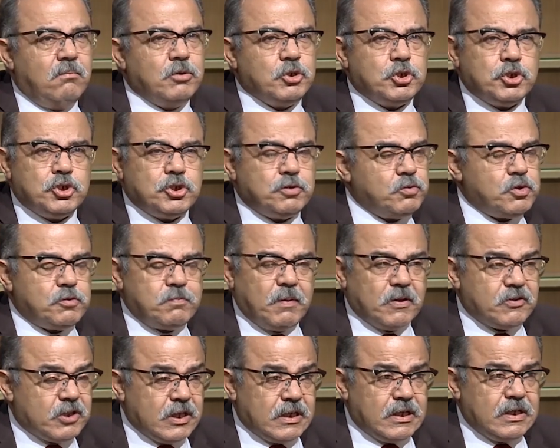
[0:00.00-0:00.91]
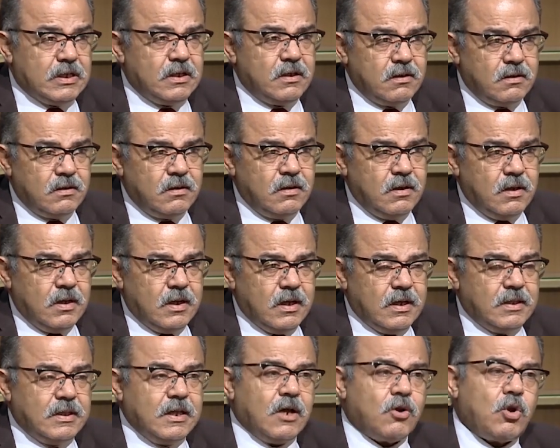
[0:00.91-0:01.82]
مش مش منطقي
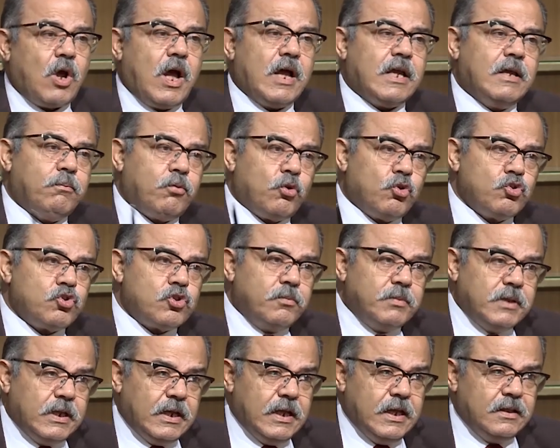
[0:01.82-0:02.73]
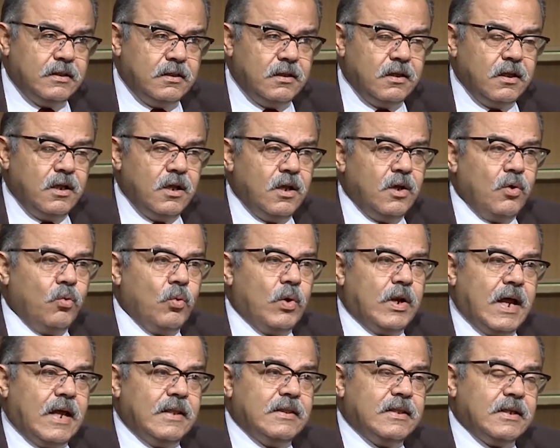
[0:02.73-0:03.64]
ان انا اروح اجيب رز من الهند
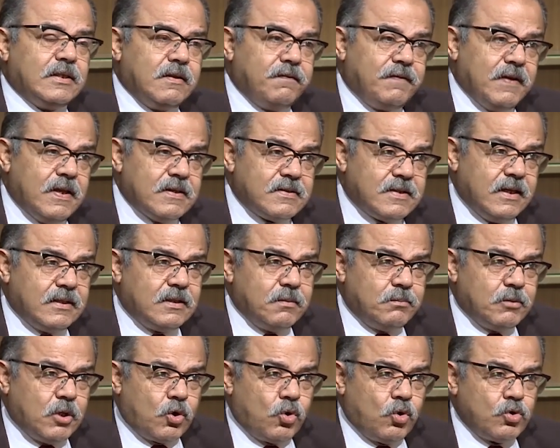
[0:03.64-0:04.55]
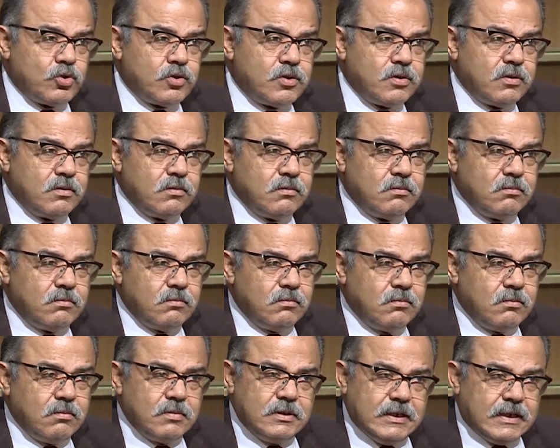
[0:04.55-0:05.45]
وانا عندي اكتفاء ذاتي من الرز
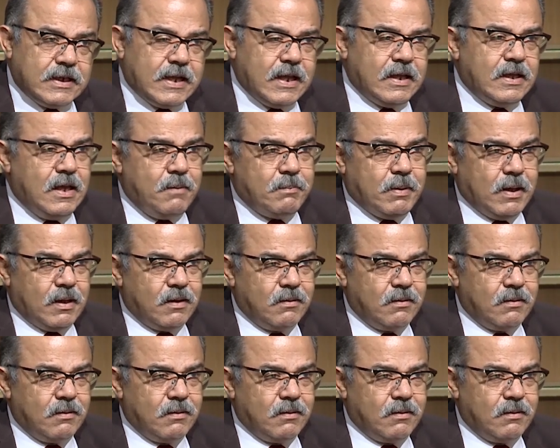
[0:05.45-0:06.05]
دي خيابه